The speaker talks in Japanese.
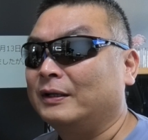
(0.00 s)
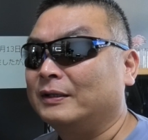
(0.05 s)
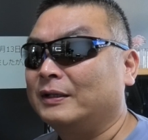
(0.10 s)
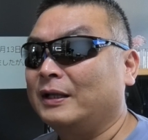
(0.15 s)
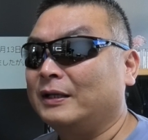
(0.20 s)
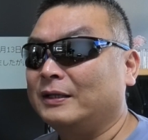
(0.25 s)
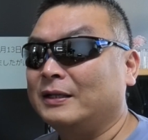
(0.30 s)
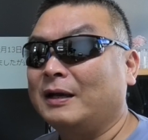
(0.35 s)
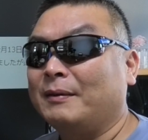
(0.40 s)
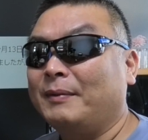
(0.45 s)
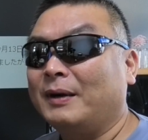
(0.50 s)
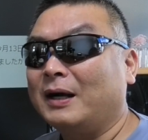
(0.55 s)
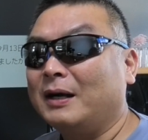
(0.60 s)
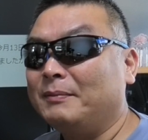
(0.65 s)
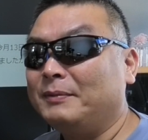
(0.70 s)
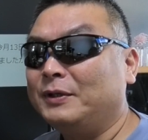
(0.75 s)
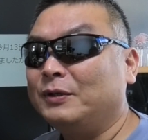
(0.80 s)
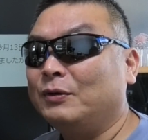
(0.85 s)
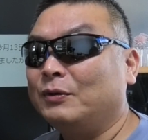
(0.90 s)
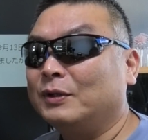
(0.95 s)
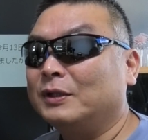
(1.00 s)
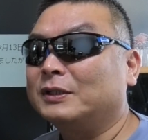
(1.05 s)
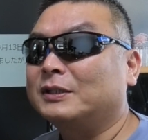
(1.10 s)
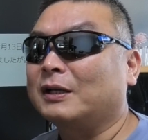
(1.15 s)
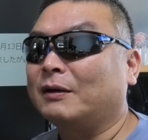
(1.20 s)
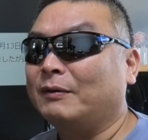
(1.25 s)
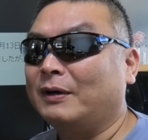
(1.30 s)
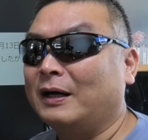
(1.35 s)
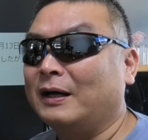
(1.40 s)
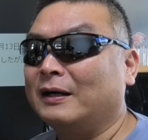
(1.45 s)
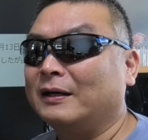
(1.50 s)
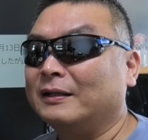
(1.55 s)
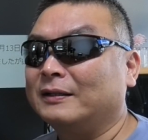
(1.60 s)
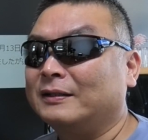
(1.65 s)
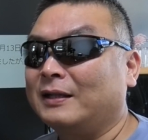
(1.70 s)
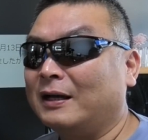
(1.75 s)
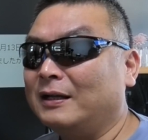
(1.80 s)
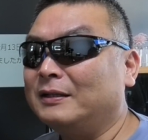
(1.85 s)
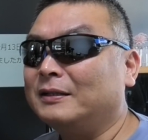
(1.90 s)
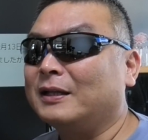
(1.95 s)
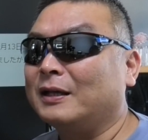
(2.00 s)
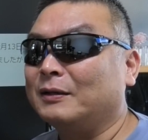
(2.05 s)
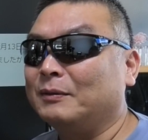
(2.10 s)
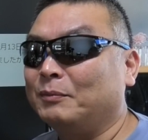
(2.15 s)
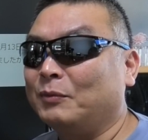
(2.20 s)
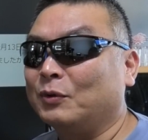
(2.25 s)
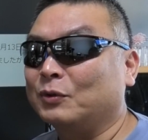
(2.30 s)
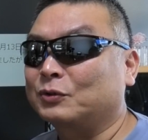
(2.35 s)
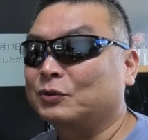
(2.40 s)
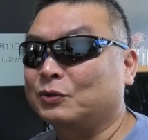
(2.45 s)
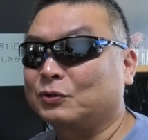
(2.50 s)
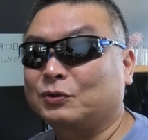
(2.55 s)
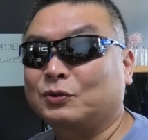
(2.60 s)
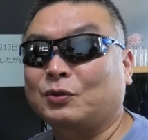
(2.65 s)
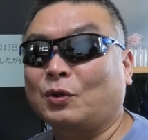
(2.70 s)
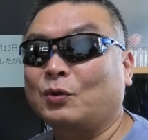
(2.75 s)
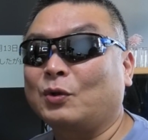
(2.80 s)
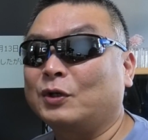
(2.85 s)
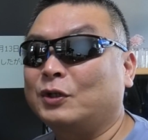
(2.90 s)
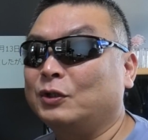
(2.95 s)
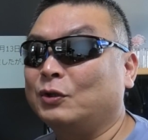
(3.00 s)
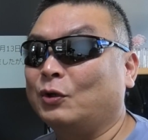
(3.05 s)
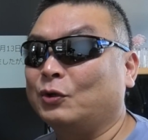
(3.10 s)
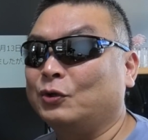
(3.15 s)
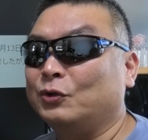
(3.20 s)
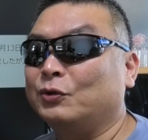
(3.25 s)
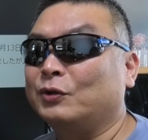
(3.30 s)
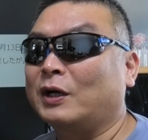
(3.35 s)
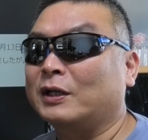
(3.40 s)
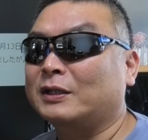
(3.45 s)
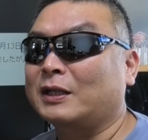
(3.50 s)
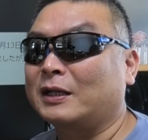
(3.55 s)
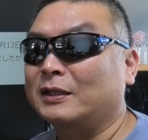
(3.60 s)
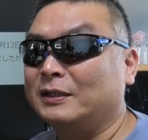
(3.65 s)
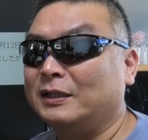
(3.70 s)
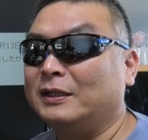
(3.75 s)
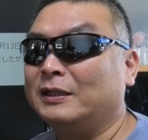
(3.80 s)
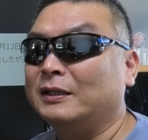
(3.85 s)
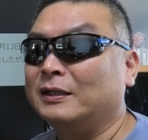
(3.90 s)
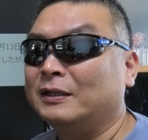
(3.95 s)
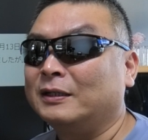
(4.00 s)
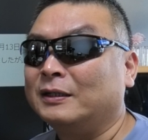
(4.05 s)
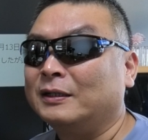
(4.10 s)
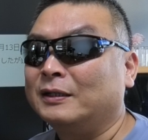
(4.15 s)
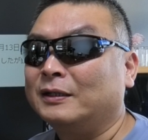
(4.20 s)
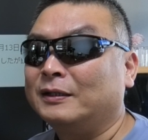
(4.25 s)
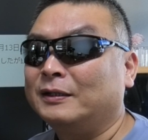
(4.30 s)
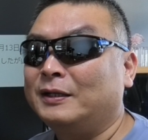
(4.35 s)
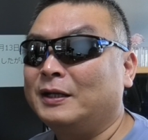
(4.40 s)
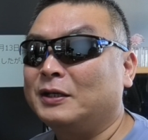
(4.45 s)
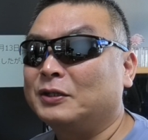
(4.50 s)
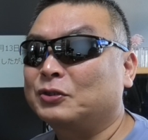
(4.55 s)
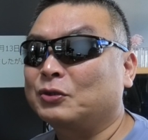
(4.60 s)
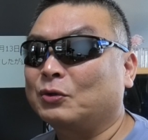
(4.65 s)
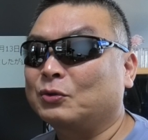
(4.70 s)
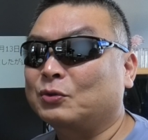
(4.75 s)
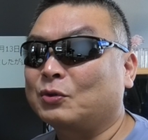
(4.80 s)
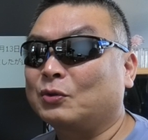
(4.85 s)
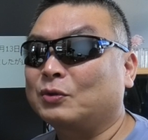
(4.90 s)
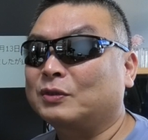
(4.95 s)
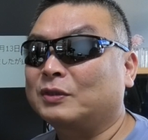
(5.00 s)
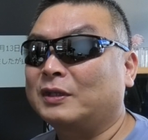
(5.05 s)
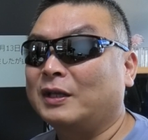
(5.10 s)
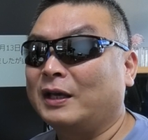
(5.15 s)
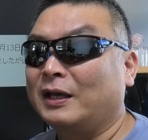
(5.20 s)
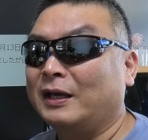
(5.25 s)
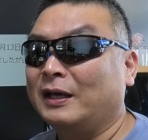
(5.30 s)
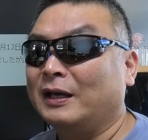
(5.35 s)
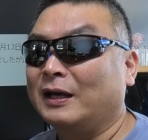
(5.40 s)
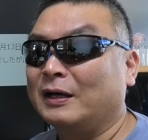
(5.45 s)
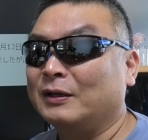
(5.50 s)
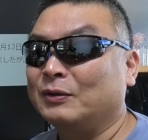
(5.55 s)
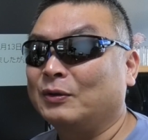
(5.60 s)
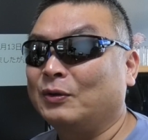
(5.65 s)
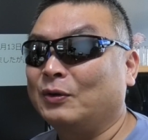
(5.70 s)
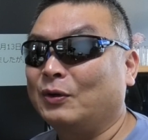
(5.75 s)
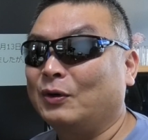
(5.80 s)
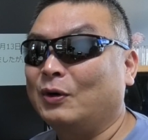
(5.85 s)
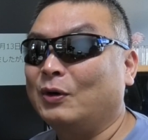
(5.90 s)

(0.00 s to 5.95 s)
で山上容疑者はなんでもうその日の夕方に令状取ってあの